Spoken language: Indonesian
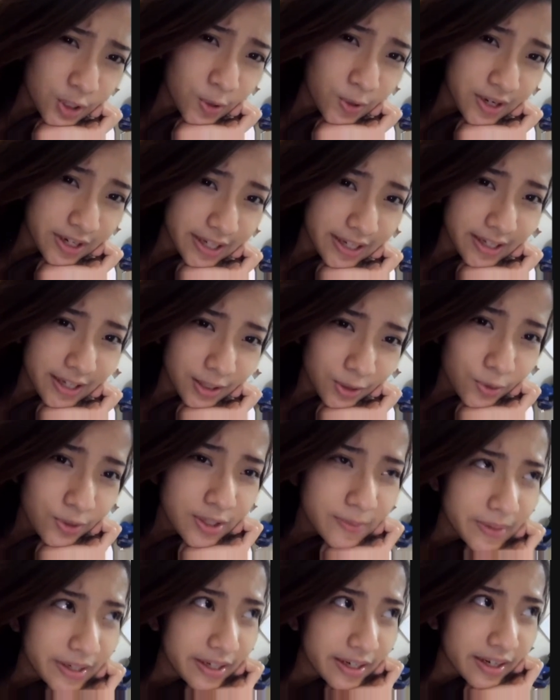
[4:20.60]
cowok kekinian tuh
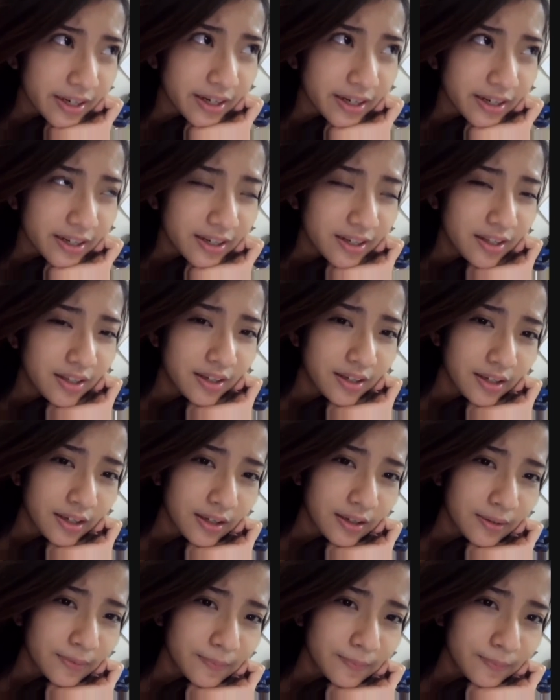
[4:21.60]
gimana ya
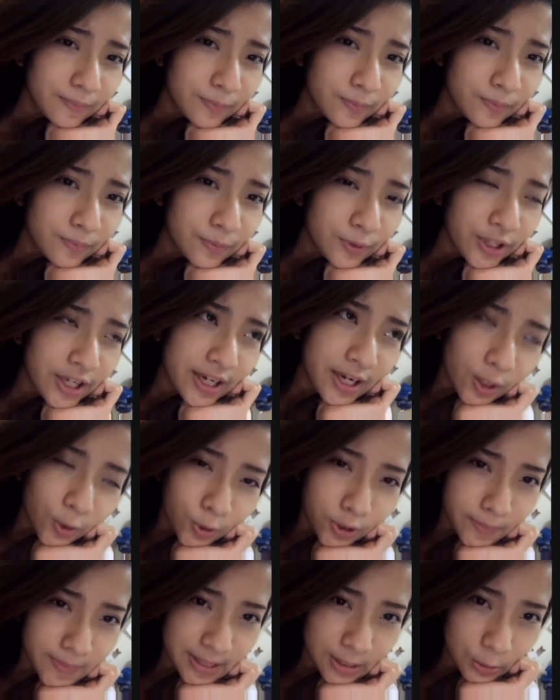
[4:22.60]
hmm, mungkin
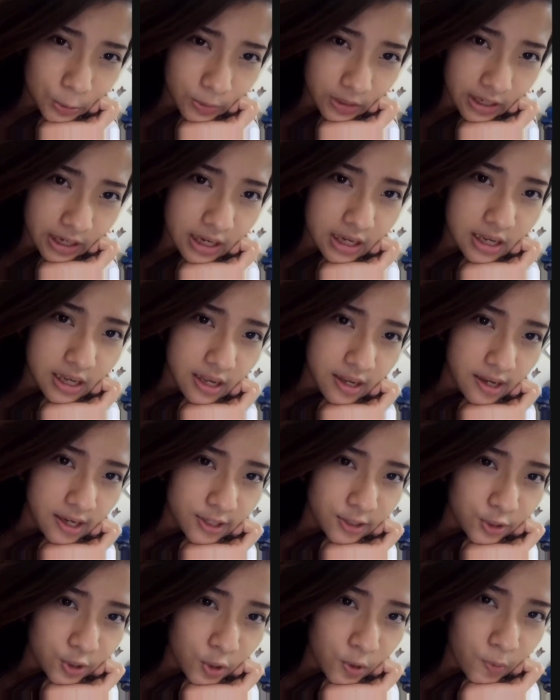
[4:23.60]
aku lebih suka
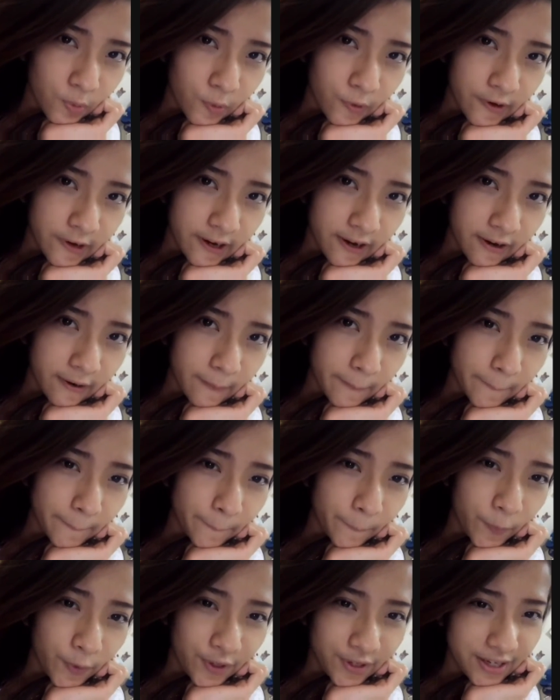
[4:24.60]
cowok yang
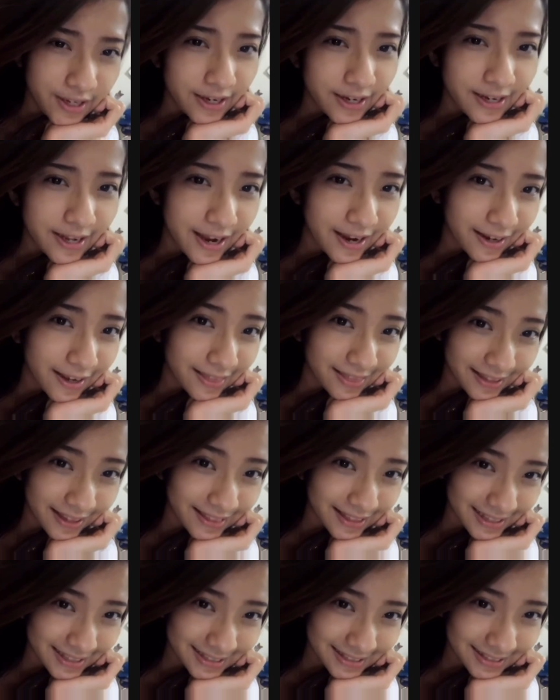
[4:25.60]
poninya diangkat
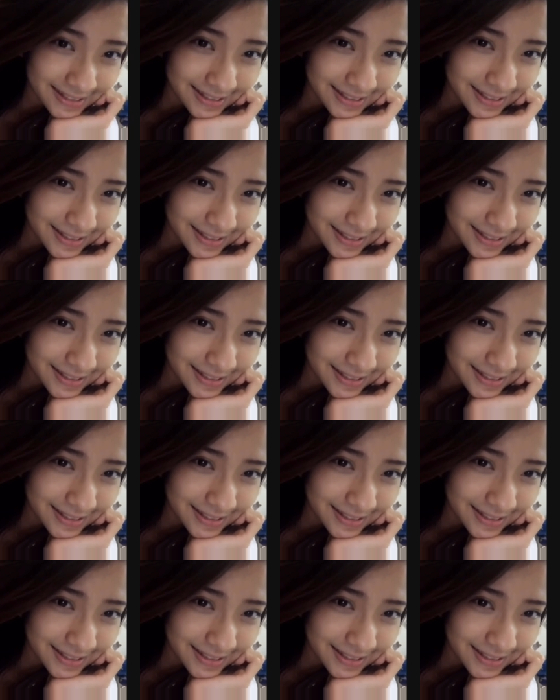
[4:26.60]
ke atas